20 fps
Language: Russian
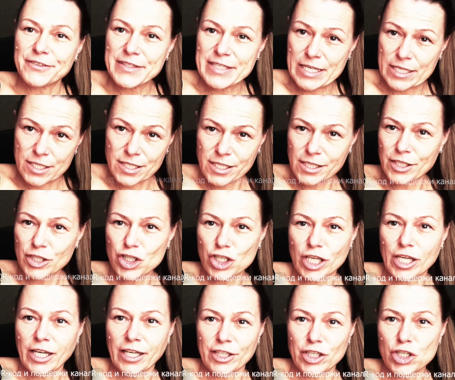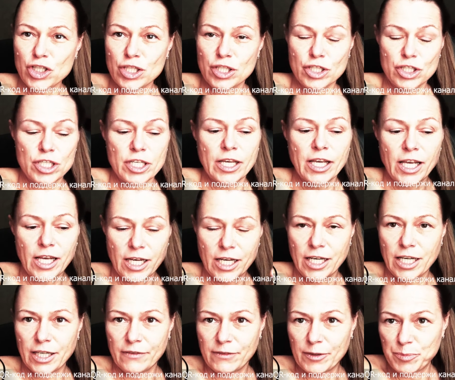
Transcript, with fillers: Все ссылочки, конечно же, а,